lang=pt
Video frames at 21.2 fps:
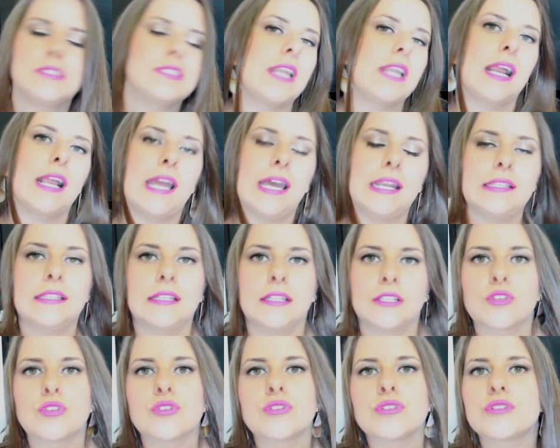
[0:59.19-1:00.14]
estragar
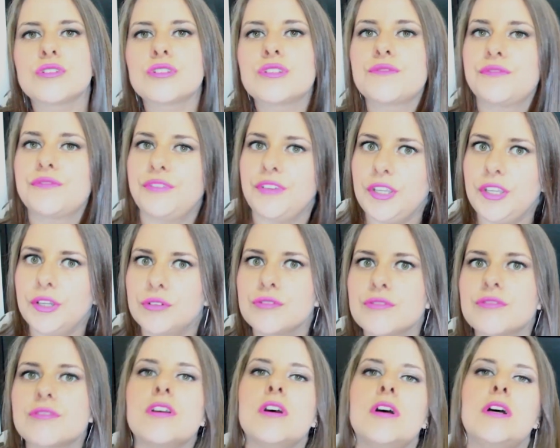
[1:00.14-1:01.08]
tantos os
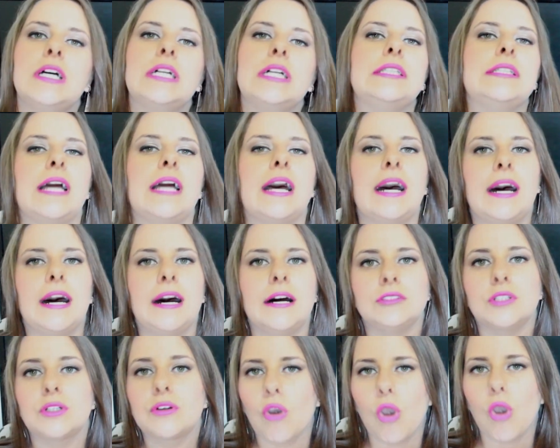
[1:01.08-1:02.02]
fios
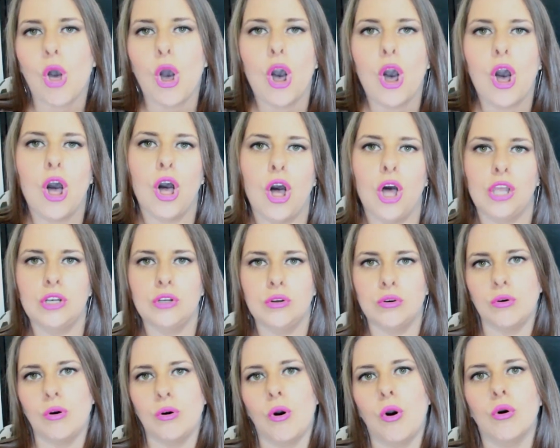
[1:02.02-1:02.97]
na, no
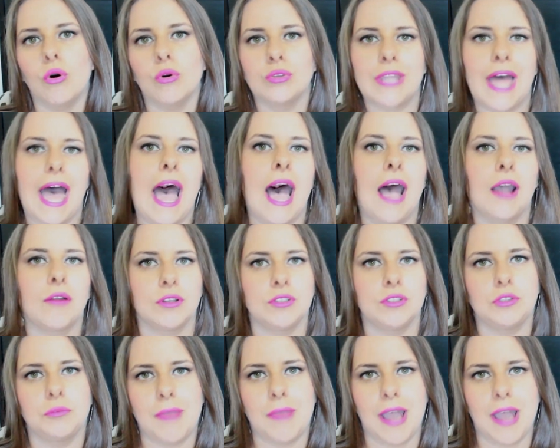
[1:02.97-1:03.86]
cloro ou na água do